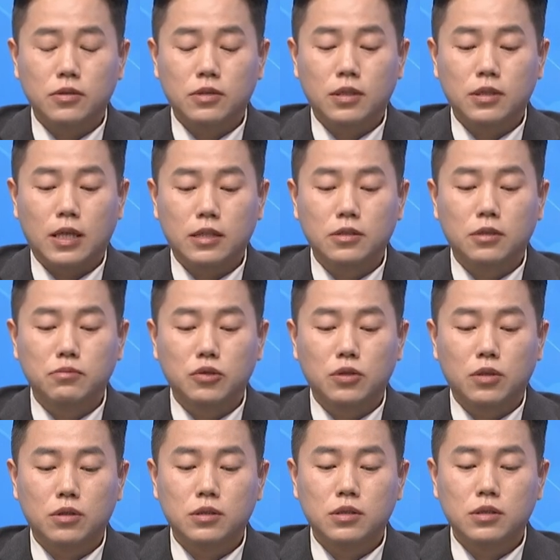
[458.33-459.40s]
근데
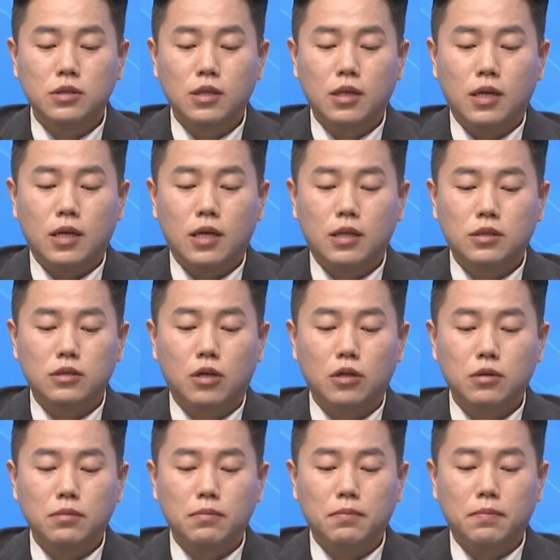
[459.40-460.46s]
작년부터는 한
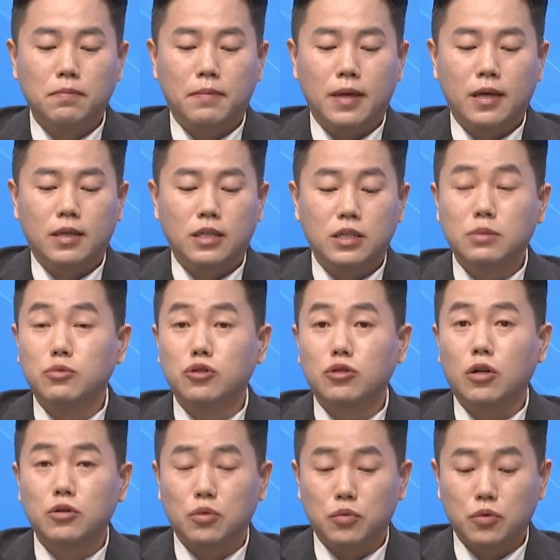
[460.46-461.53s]

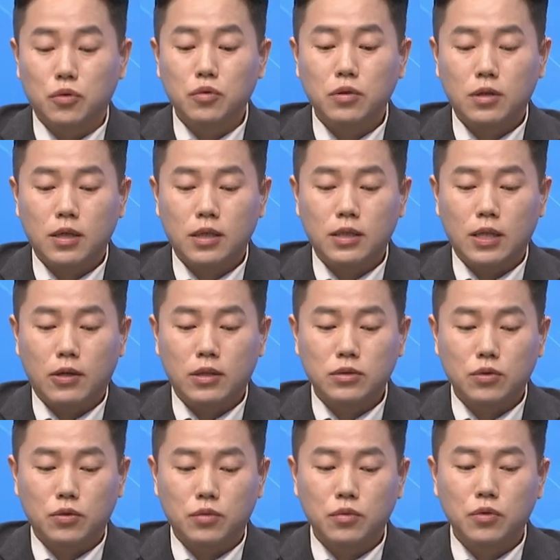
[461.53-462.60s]
1,126억 정도 가량
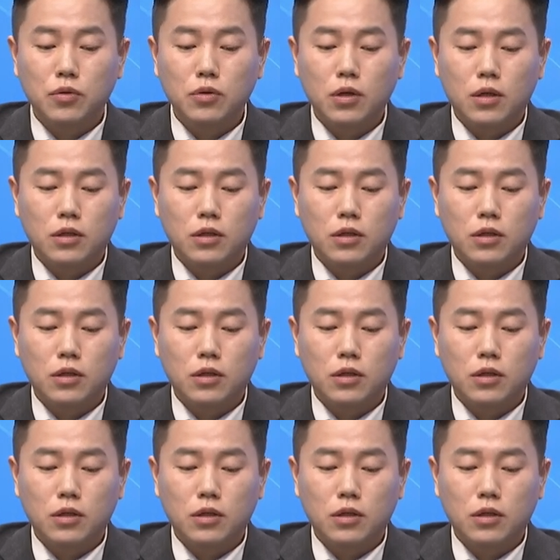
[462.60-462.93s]
나왔었고